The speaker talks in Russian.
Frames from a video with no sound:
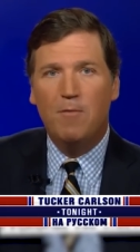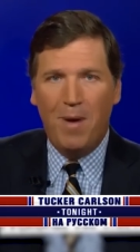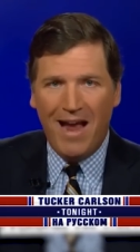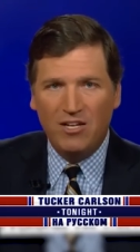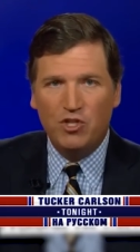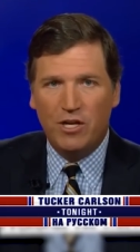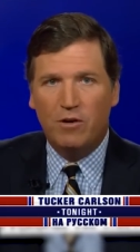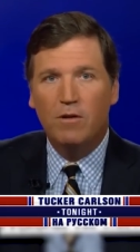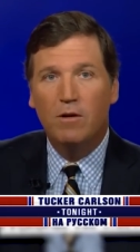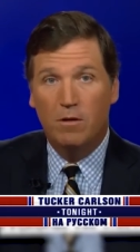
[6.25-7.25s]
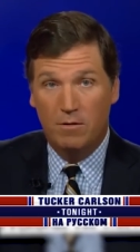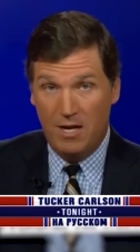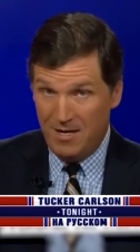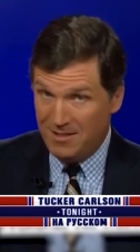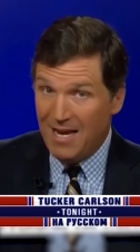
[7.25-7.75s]
В прошлом году
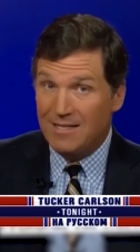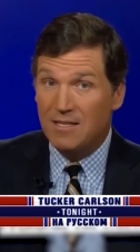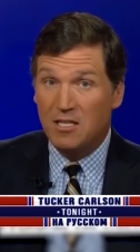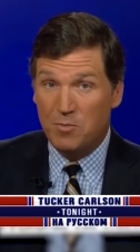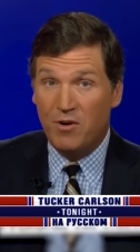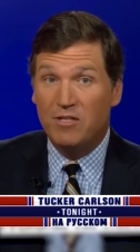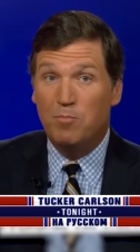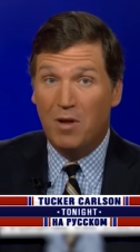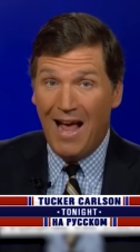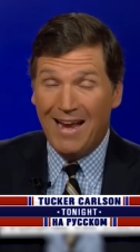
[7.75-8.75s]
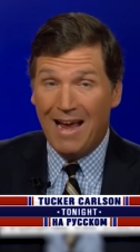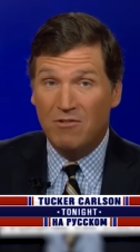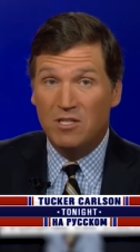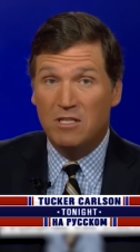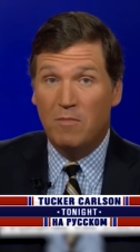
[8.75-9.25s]
США испытали
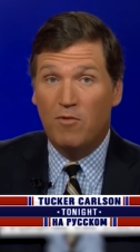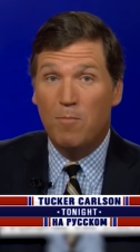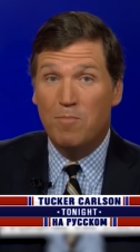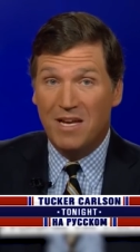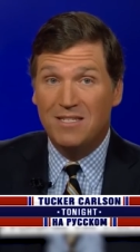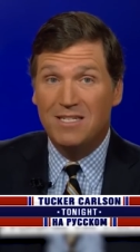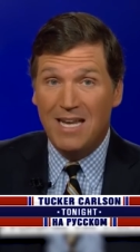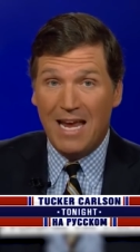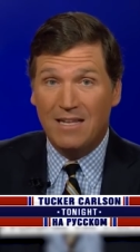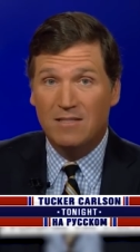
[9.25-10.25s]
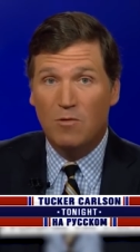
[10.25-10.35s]
отключение в некоторых крупных штатах.